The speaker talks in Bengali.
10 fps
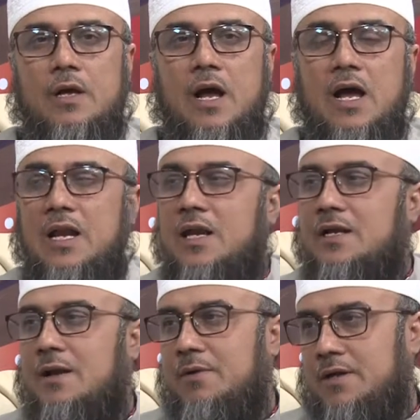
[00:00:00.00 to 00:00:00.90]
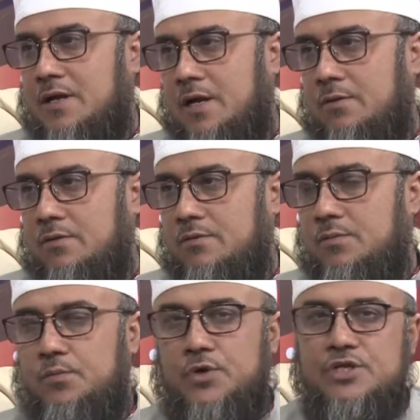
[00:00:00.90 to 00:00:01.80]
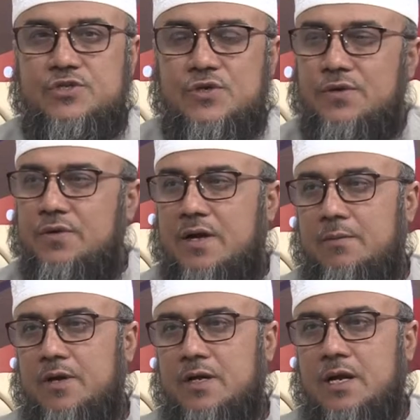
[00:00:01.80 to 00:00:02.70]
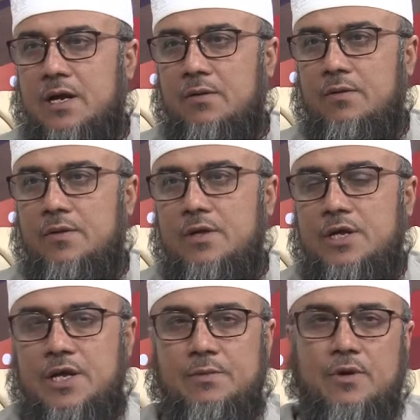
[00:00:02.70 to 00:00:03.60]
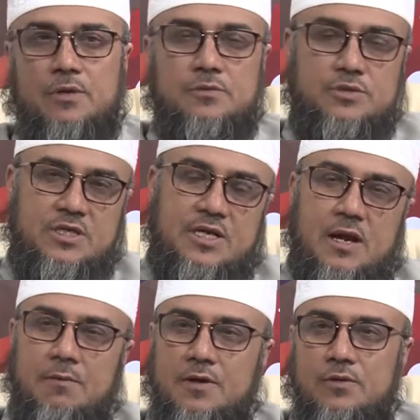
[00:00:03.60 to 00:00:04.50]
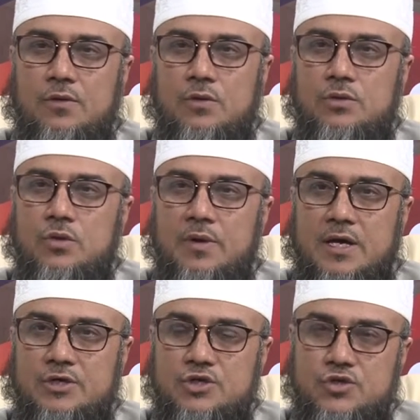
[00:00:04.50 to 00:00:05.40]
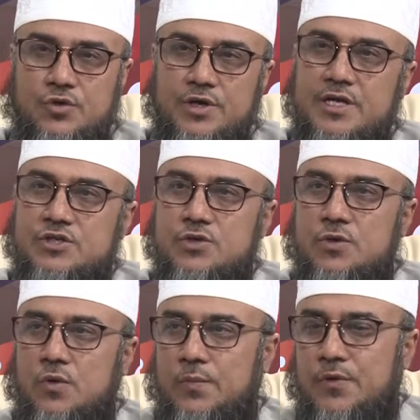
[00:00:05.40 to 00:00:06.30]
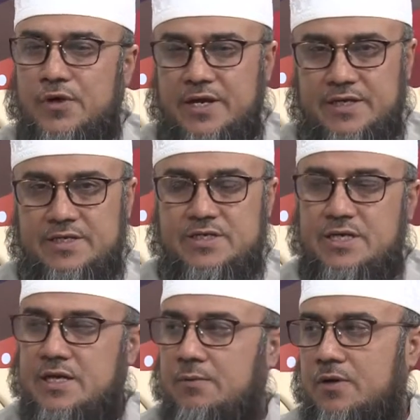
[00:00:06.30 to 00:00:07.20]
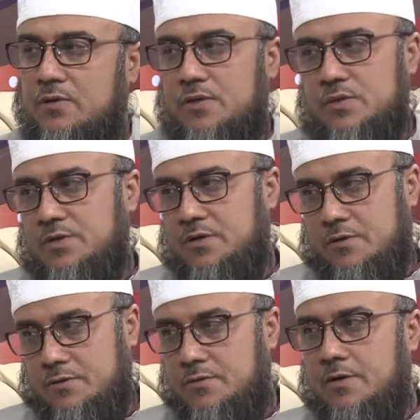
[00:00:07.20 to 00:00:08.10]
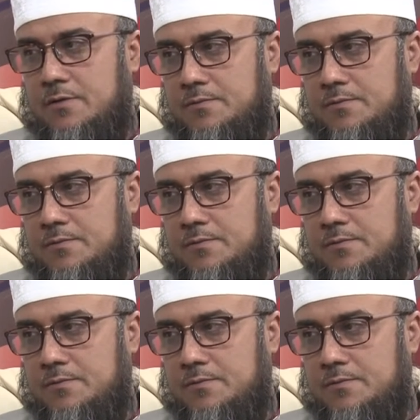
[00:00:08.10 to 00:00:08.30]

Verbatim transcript: হালাল খাবার খাও পরিচ্ছন্ন খাবার খাও এবং যে খাবারগুলো তোমার শরীরের জন্য উপকারী সেই খাবারগুলো তুমি গ্রহণ করো